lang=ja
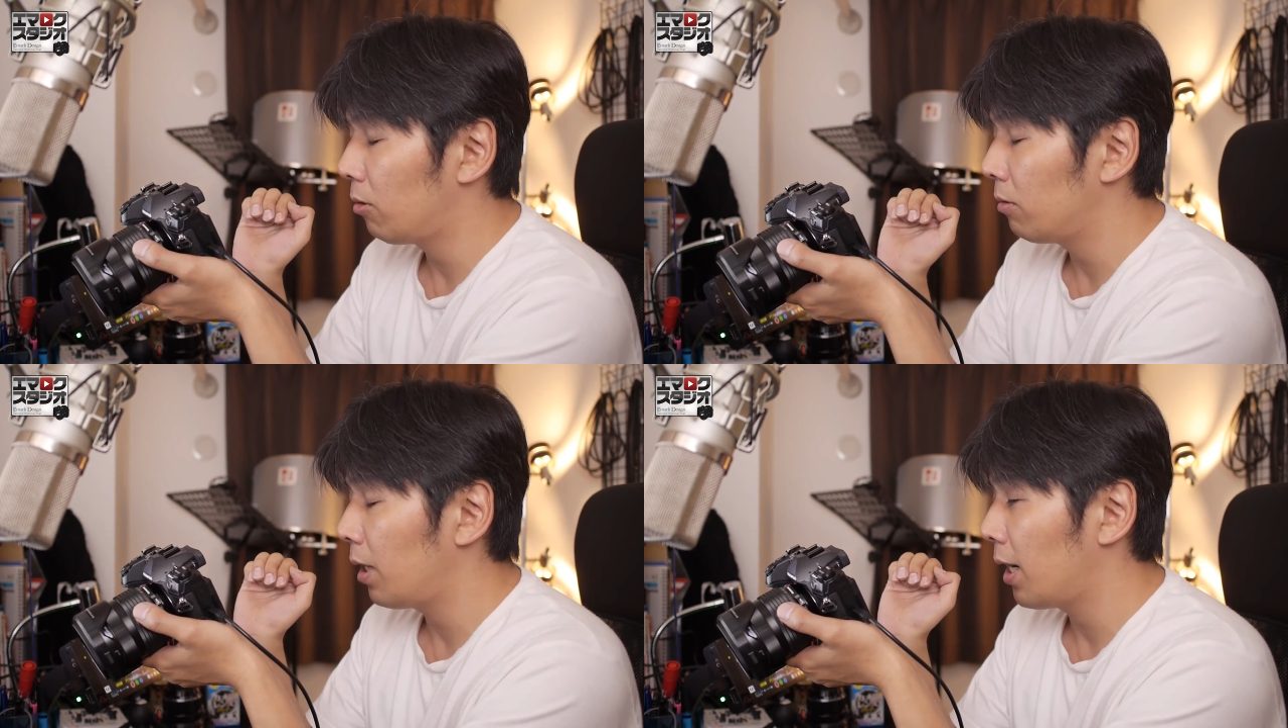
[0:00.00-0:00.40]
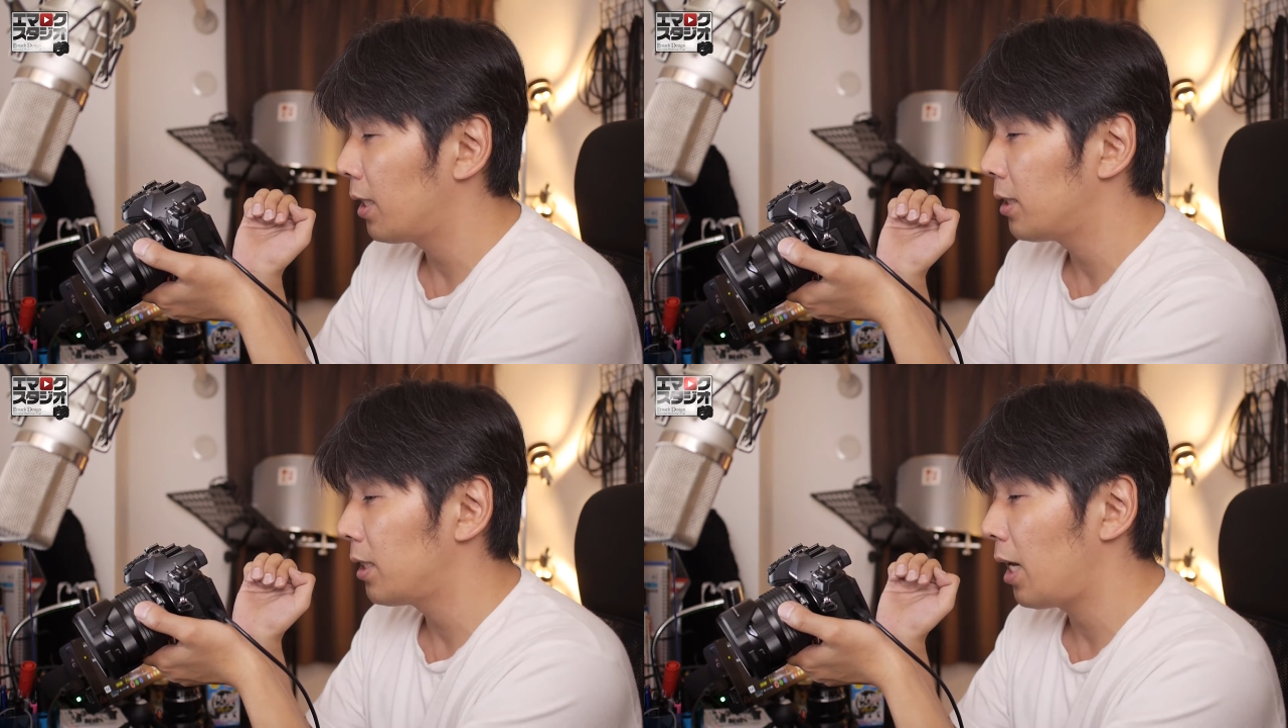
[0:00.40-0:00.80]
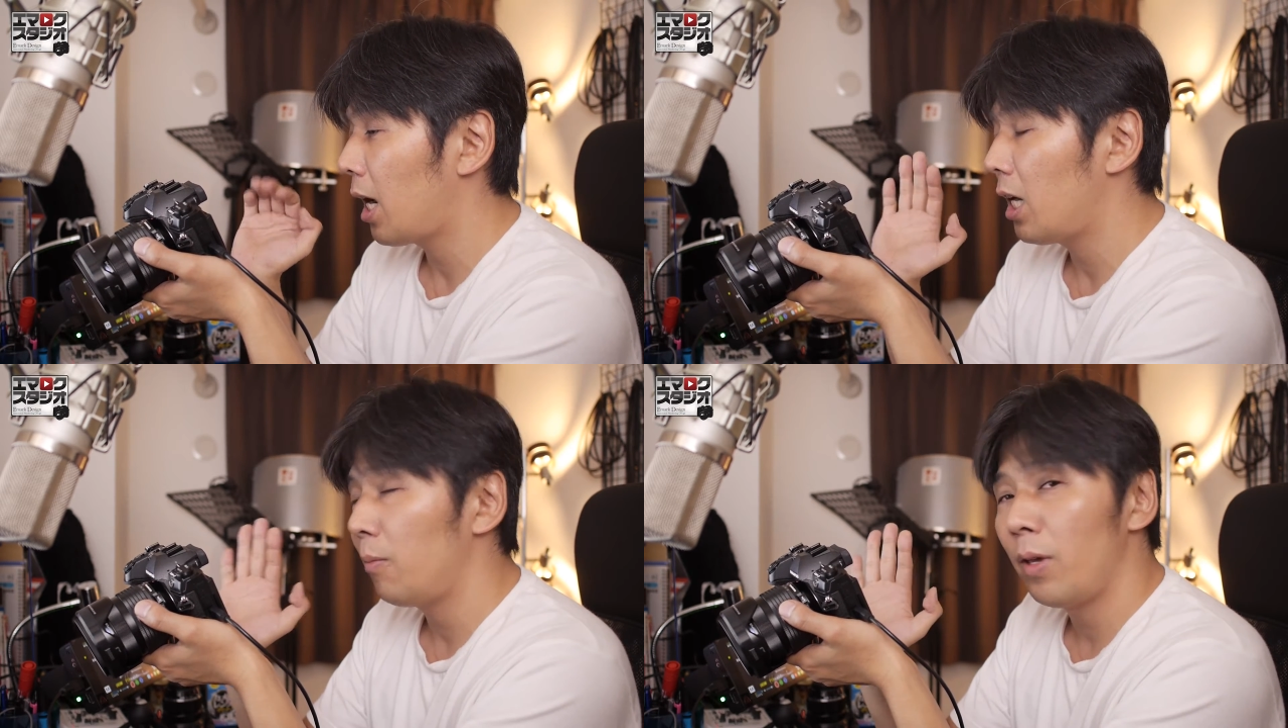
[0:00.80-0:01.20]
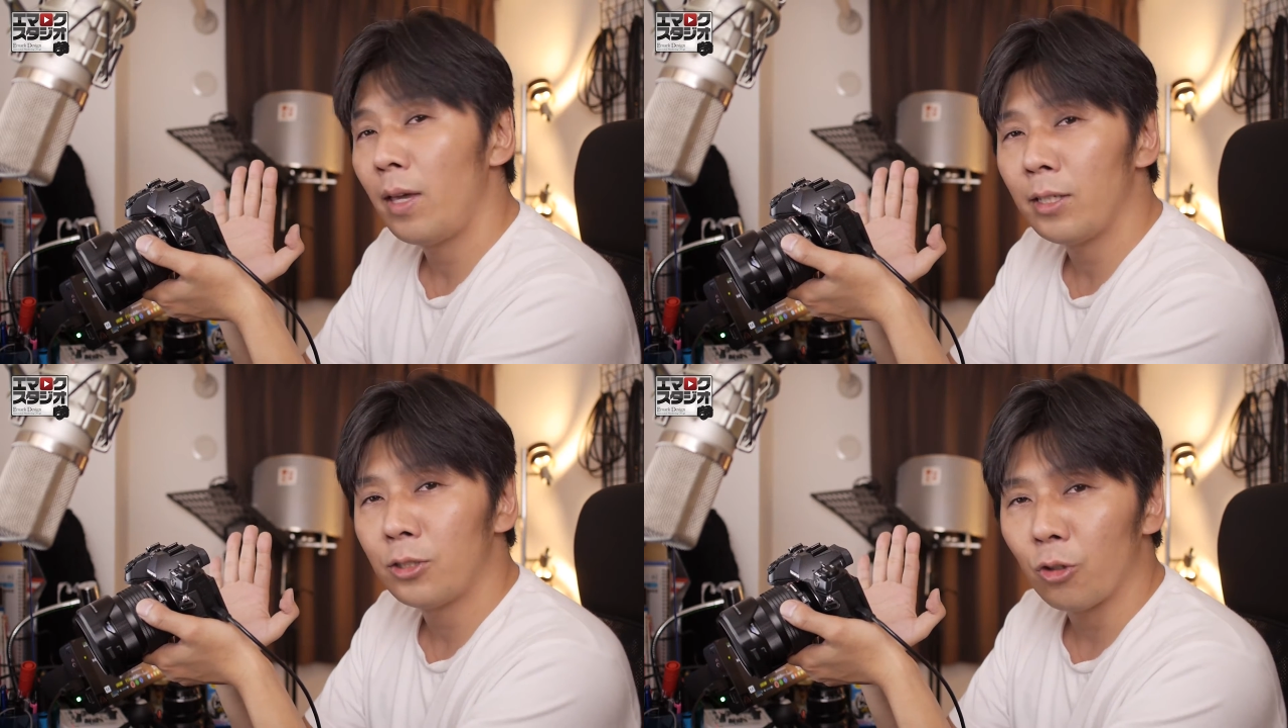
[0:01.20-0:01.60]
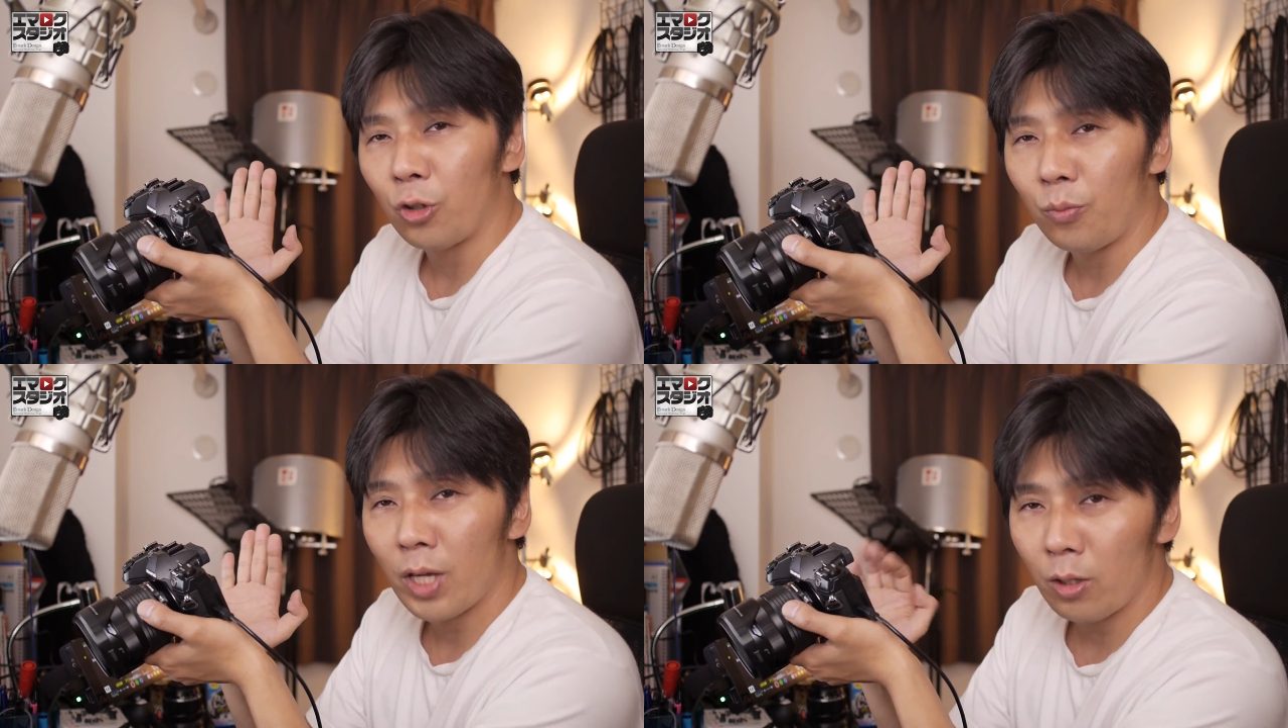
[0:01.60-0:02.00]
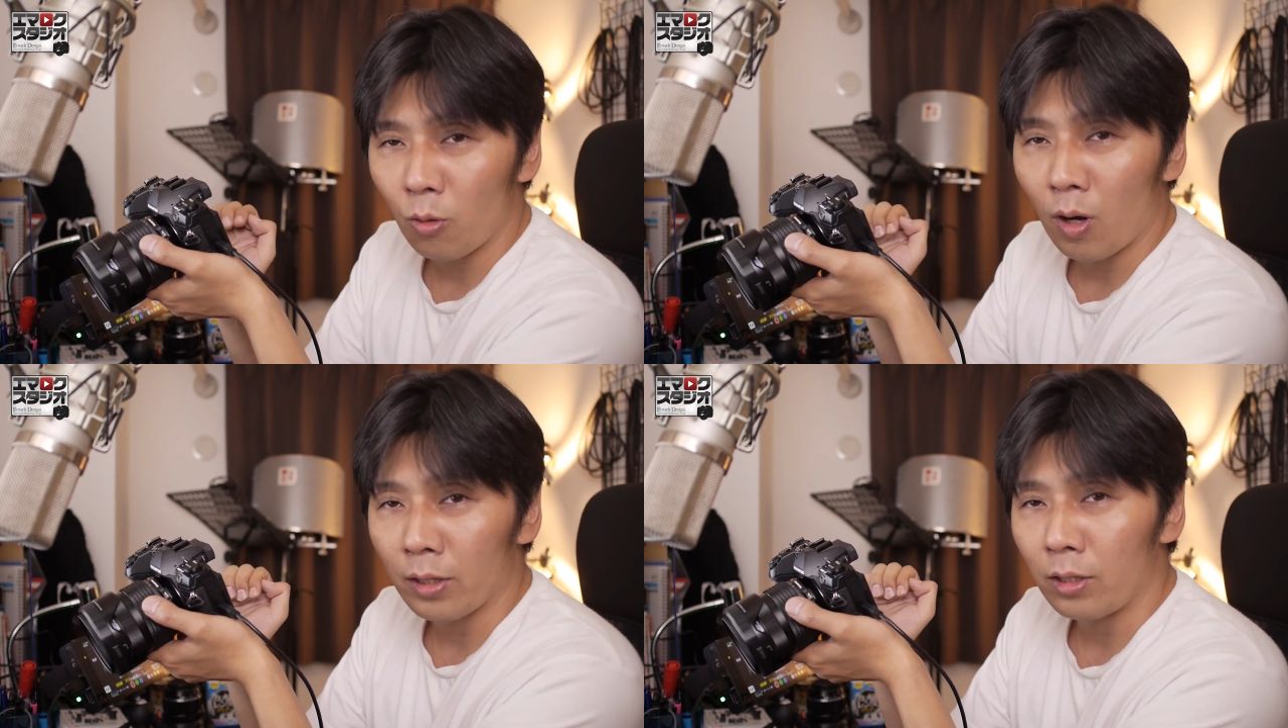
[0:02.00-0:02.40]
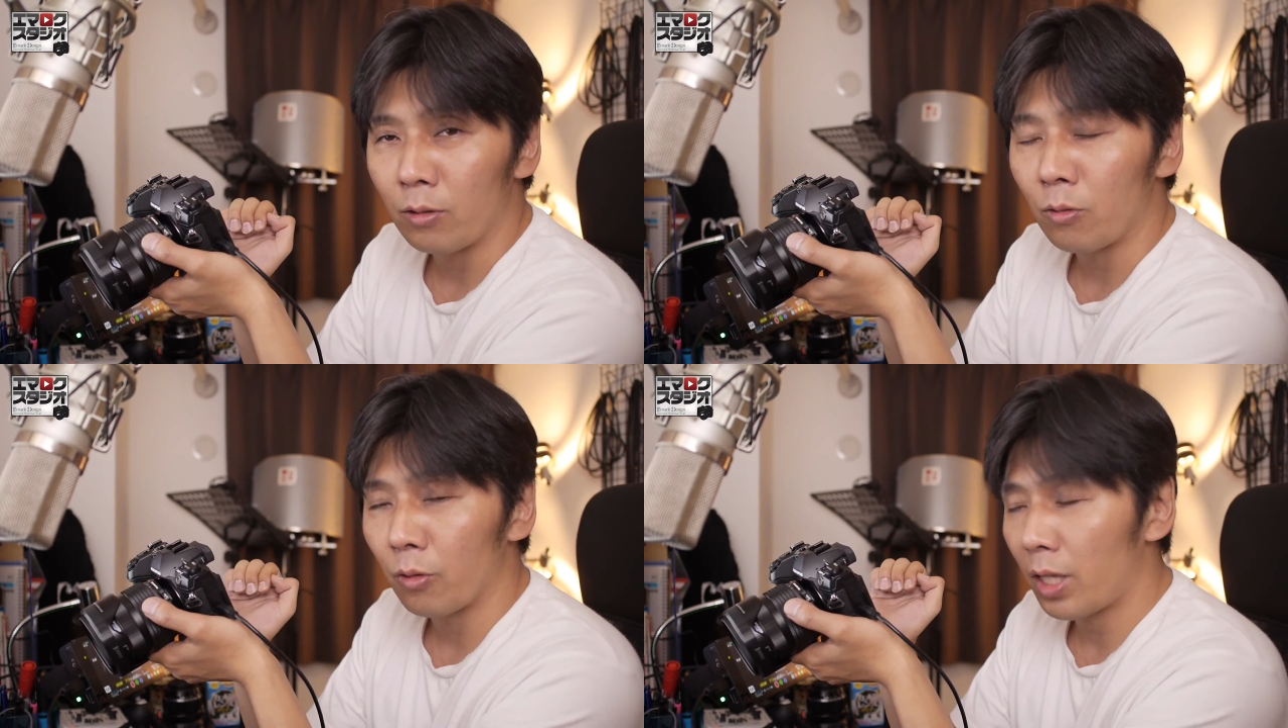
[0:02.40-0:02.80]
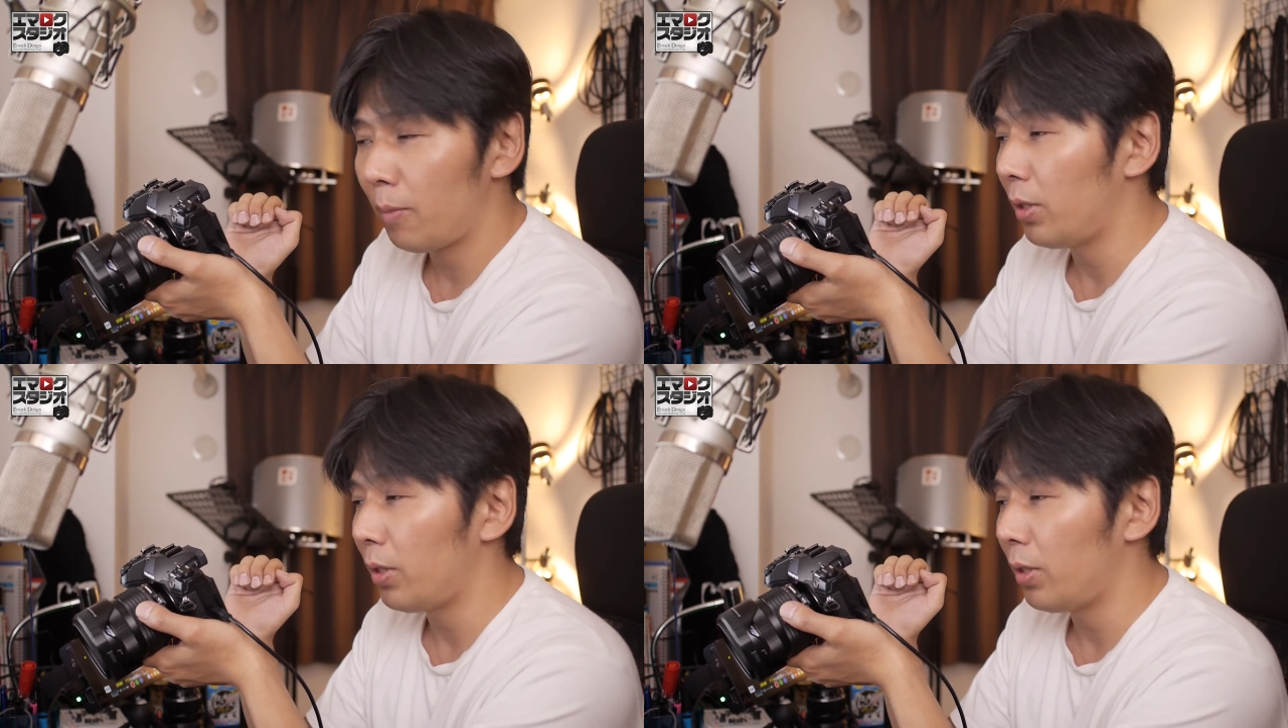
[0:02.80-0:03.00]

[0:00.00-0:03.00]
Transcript: どんな感じで背面液晶に見えるのかっていうのをね、